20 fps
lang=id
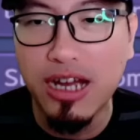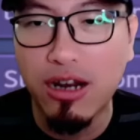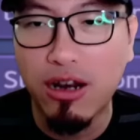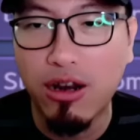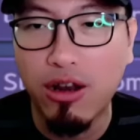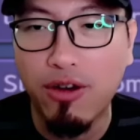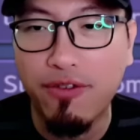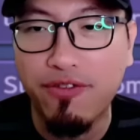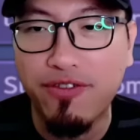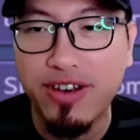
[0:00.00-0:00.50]
yang
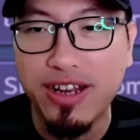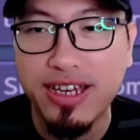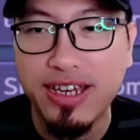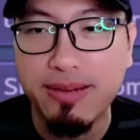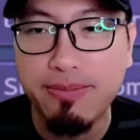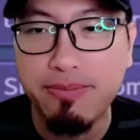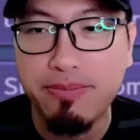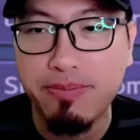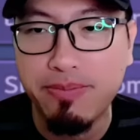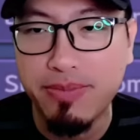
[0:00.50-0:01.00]

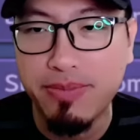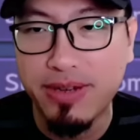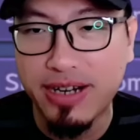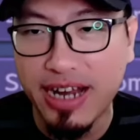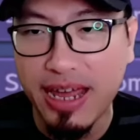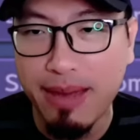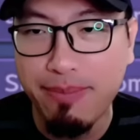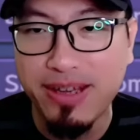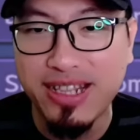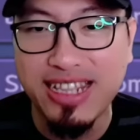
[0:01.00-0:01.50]
Lovely
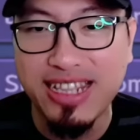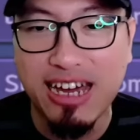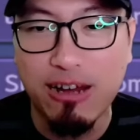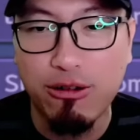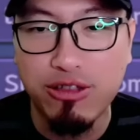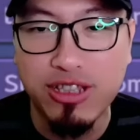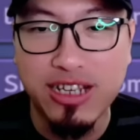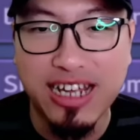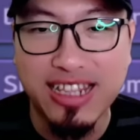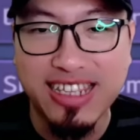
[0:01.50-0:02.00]
Rabbit
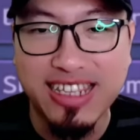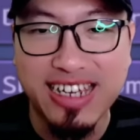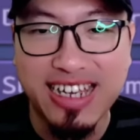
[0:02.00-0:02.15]
Tarot Card